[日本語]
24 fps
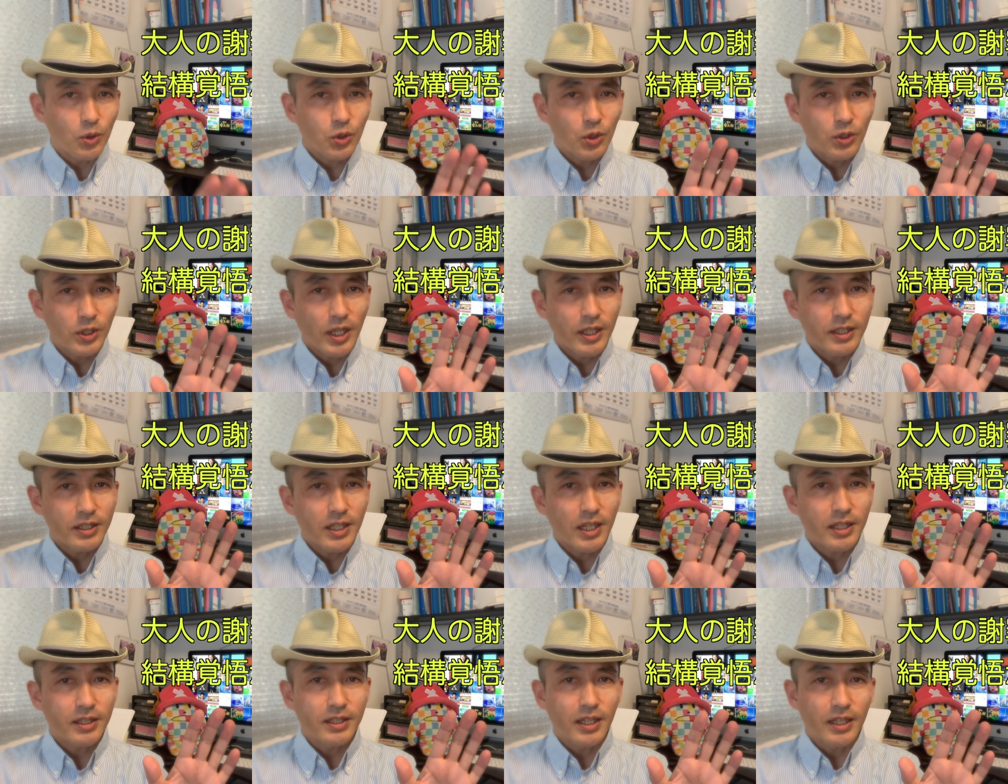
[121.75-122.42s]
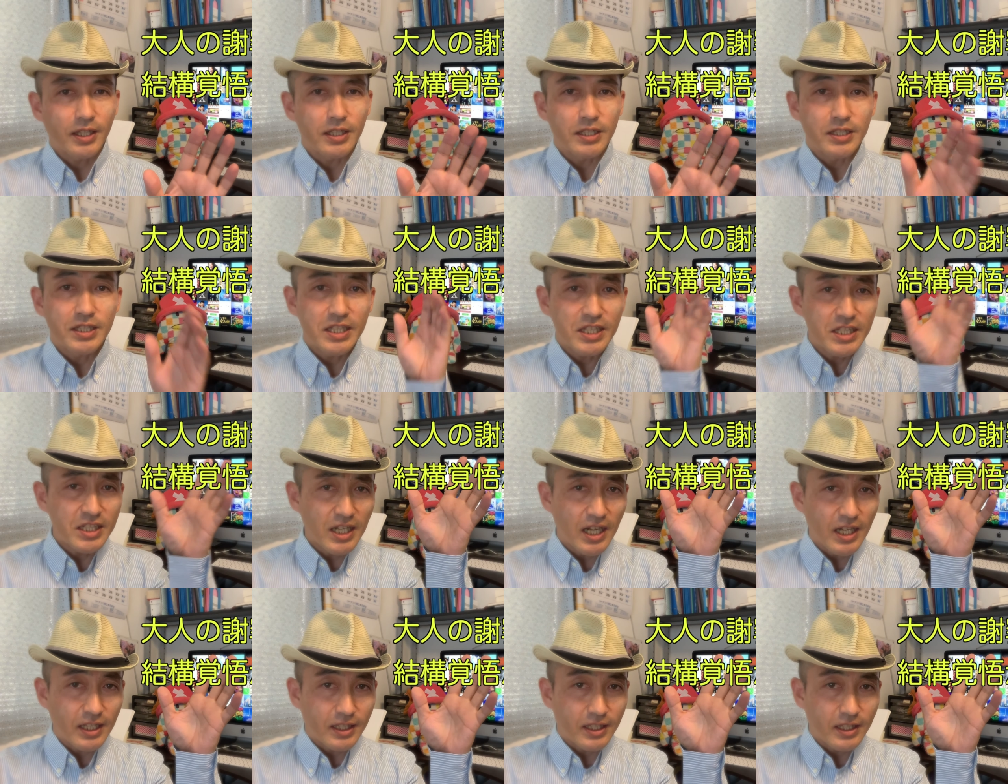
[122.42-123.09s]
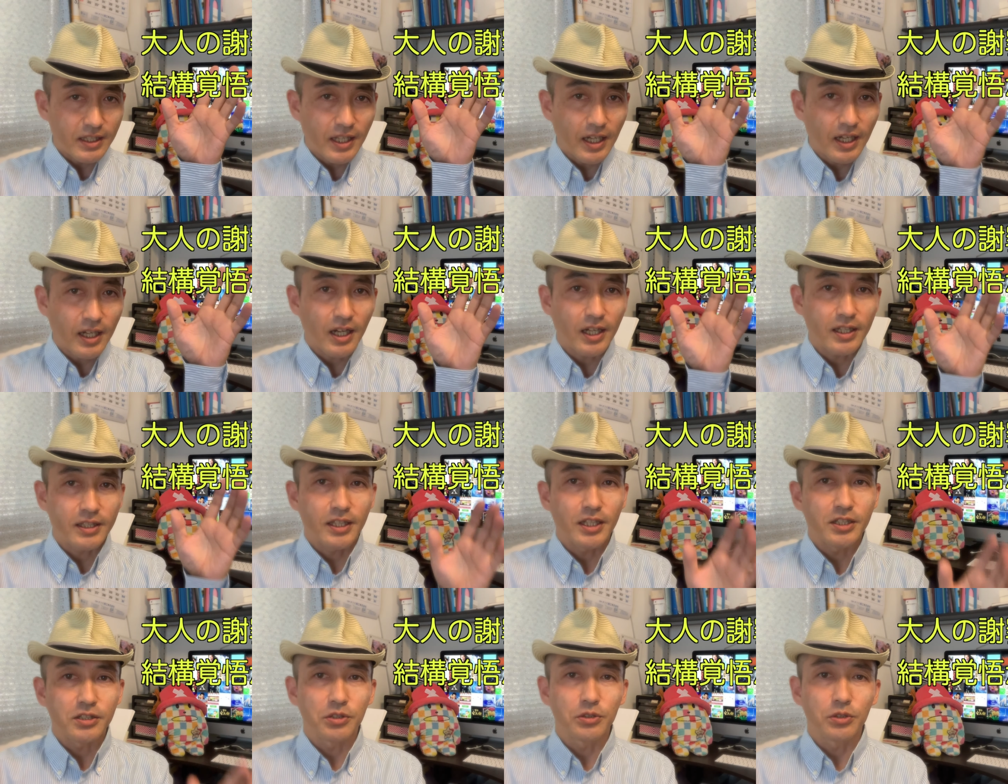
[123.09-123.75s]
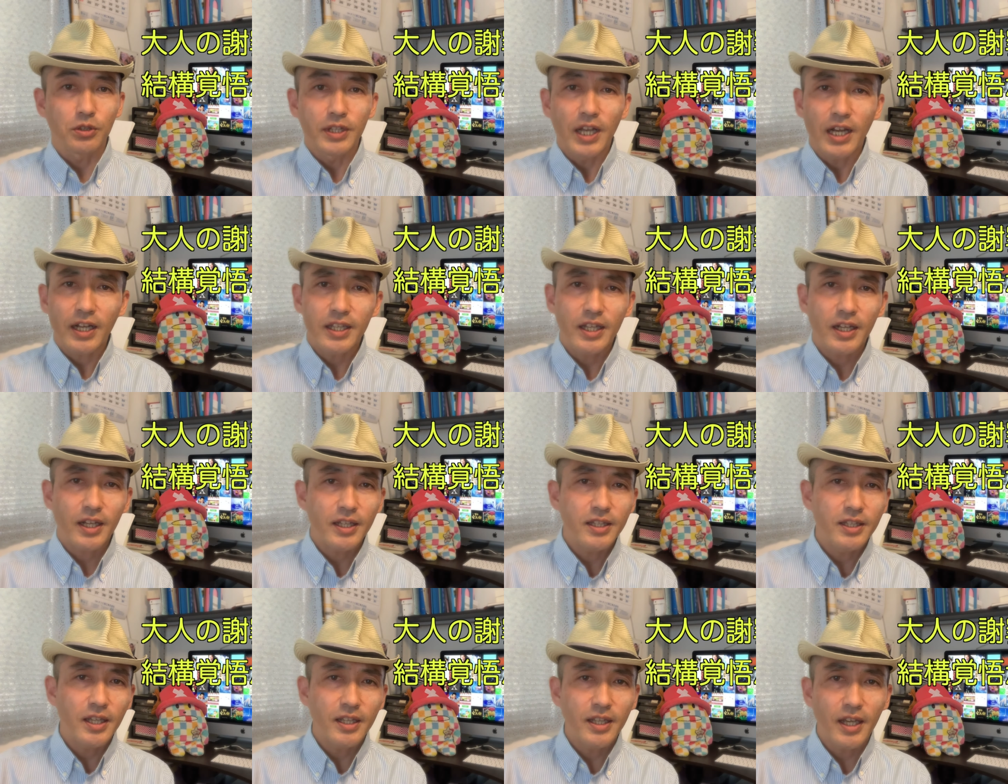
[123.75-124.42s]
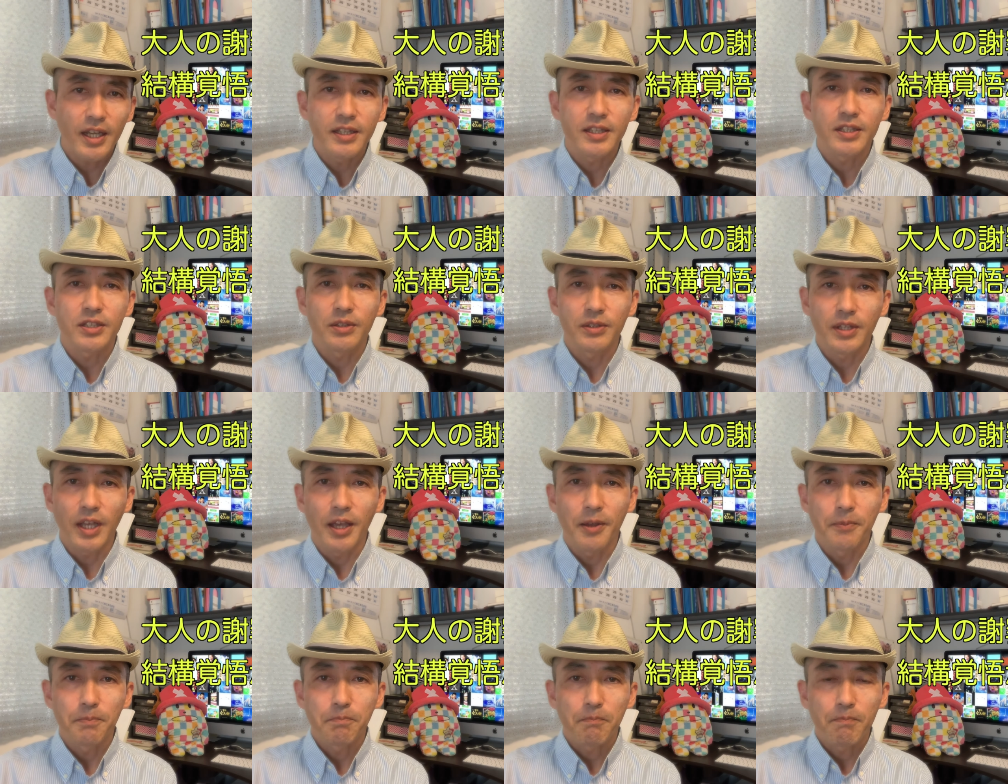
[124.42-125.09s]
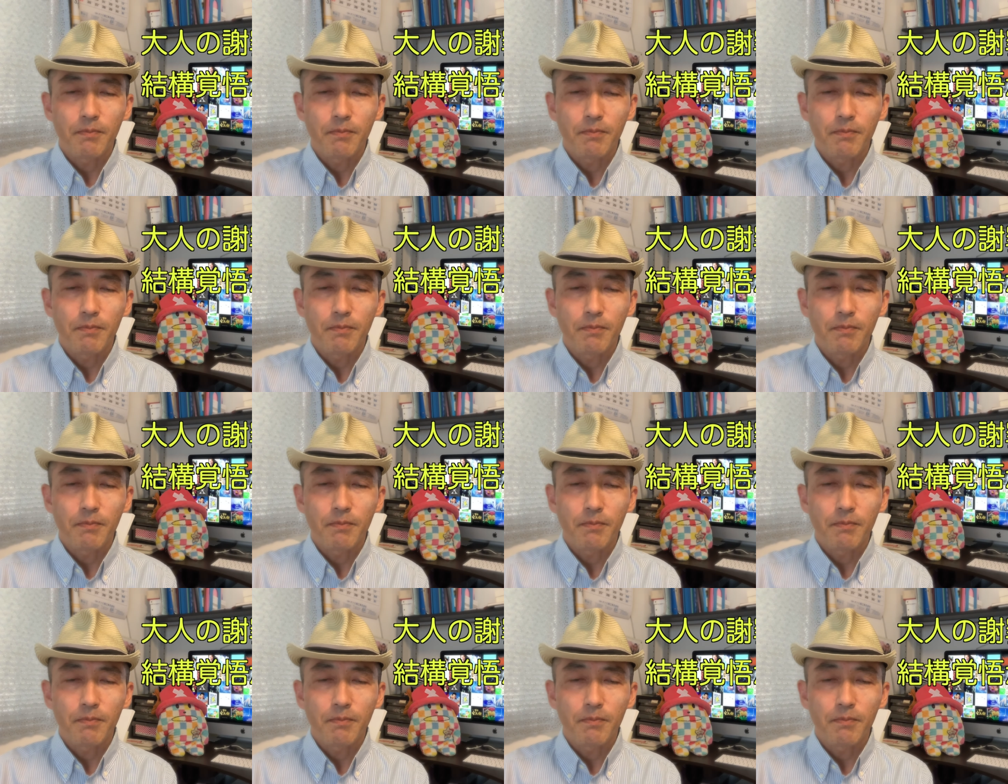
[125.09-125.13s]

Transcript: 人になったり地位が高かったりするとなかなか言えないんですよね